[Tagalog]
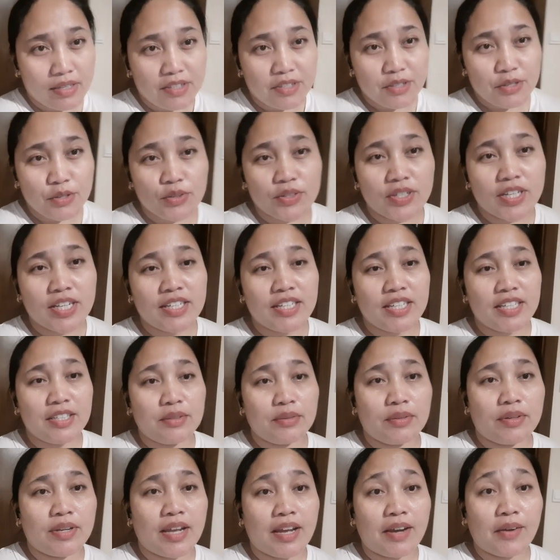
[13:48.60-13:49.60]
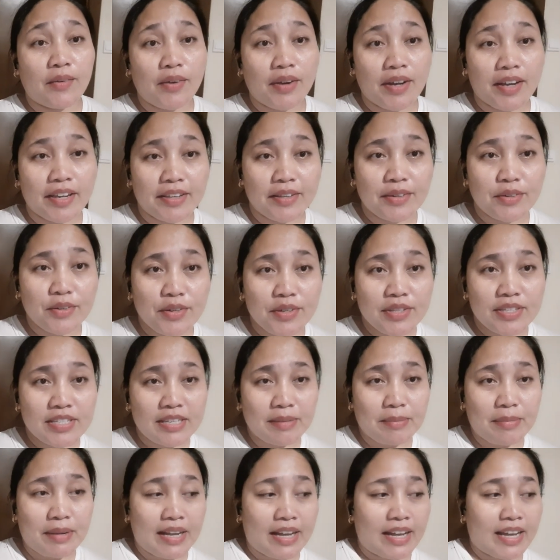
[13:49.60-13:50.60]
So, nandito na ako ngayon
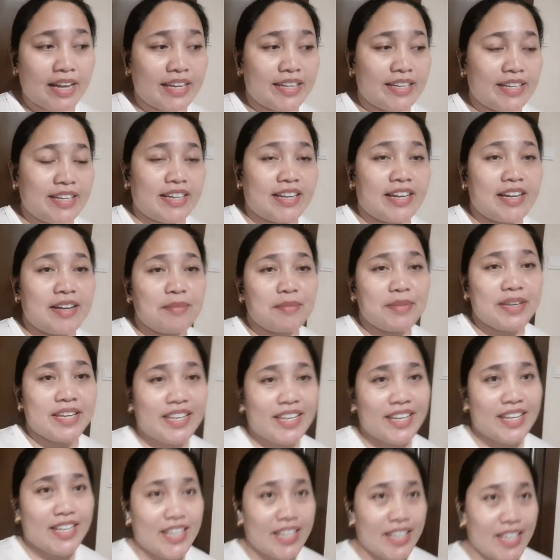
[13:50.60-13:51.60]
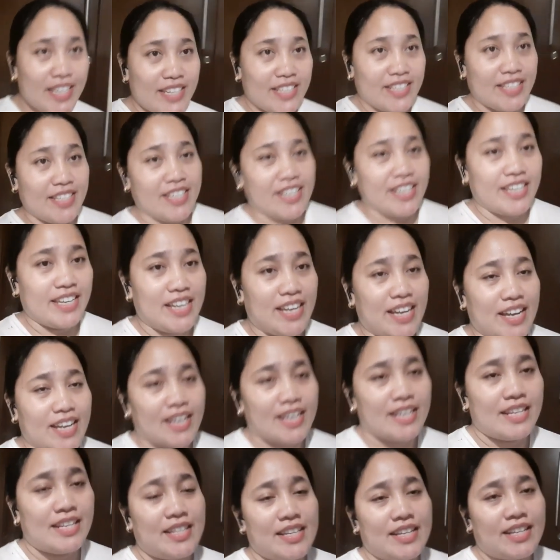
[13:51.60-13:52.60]
sa bahay namin.
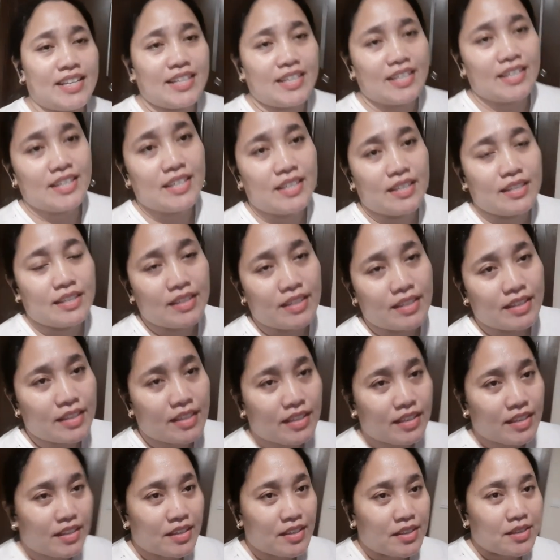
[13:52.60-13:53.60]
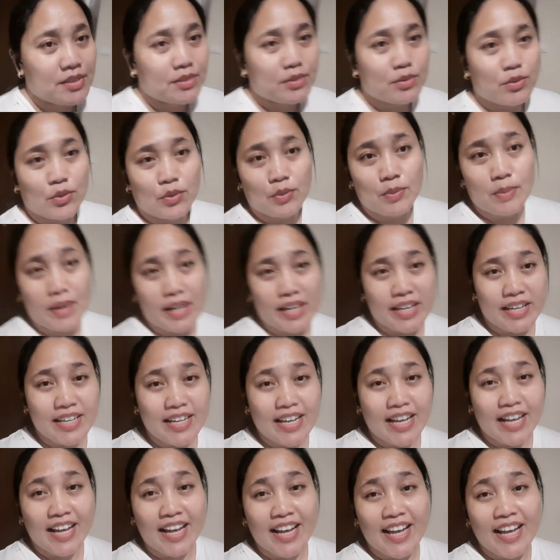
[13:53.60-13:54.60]
Ayan. So, bye
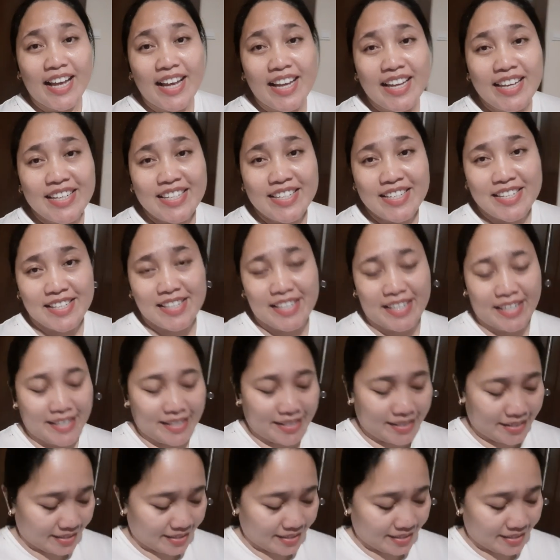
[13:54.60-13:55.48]
guys!